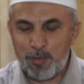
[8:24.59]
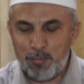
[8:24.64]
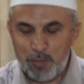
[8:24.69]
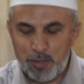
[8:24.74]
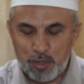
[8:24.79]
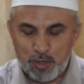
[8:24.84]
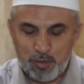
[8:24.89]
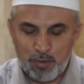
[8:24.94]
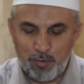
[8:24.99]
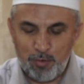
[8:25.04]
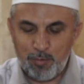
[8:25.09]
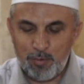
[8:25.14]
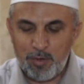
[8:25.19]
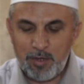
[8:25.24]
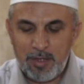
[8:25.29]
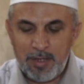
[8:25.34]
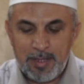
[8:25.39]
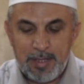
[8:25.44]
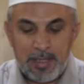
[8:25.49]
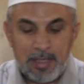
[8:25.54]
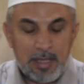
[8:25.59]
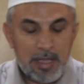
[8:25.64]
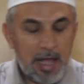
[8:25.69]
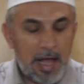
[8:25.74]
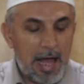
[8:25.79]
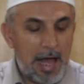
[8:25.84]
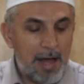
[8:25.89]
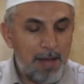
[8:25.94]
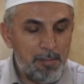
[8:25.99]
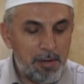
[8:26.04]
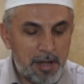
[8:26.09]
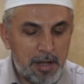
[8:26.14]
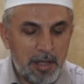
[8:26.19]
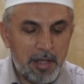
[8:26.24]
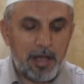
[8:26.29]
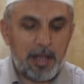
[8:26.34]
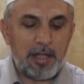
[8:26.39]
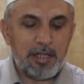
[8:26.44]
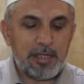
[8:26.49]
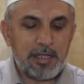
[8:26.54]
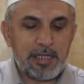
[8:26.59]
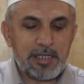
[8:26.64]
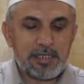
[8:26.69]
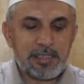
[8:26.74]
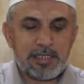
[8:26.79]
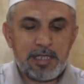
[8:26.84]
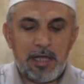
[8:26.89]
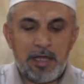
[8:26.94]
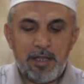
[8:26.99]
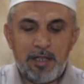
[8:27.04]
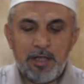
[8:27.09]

Не надо читать им большие сложные книги,